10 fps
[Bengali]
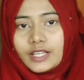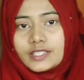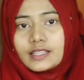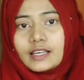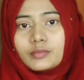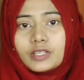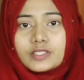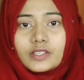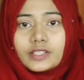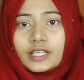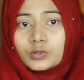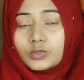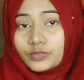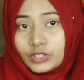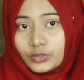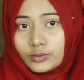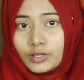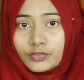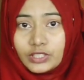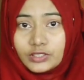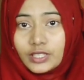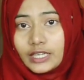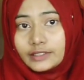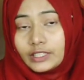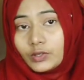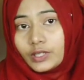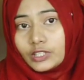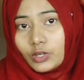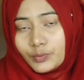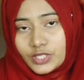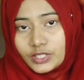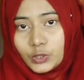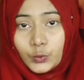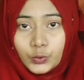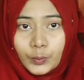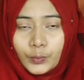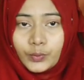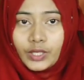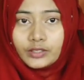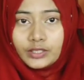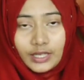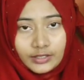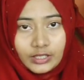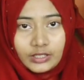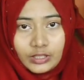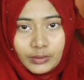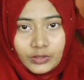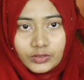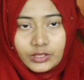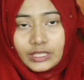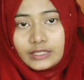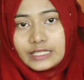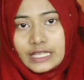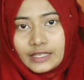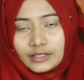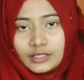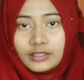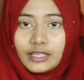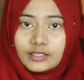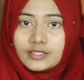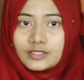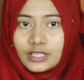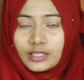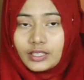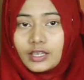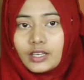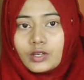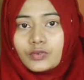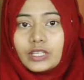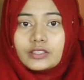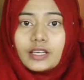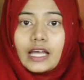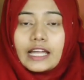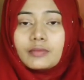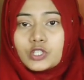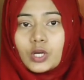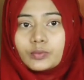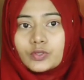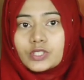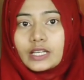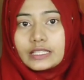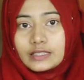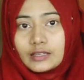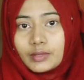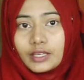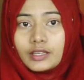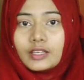ইসলামে সৎকাতুল ফিতর বা ফিতরা আদায় করা রমজানের গুরুত্বপূর্ণ একটি আর্থিক ইবাদত এটি জাকাতেরই একটি শ্রেণী ফিতরা আরবি শব্দ যা ইসলামে